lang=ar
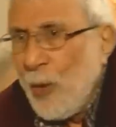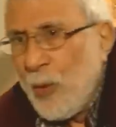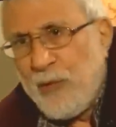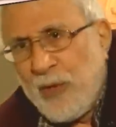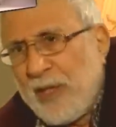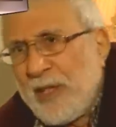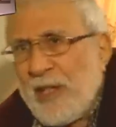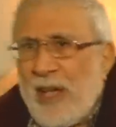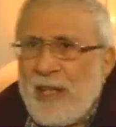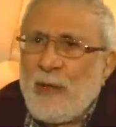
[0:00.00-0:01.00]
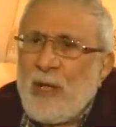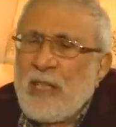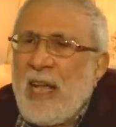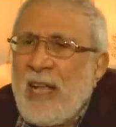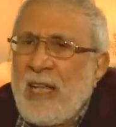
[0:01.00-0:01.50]
وفكر إلى أنه
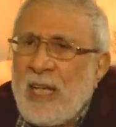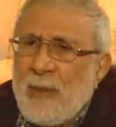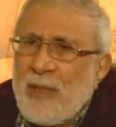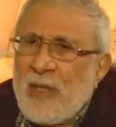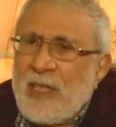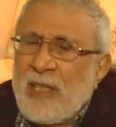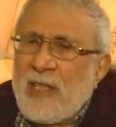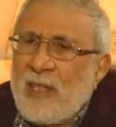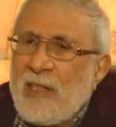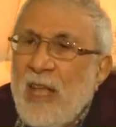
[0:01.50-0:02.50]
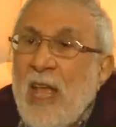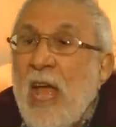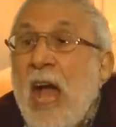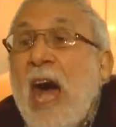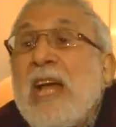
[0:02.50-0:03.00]
يتعلق بنظرية الاقتصاد
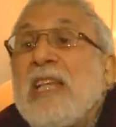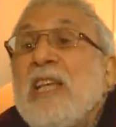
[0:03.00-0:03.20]
هذه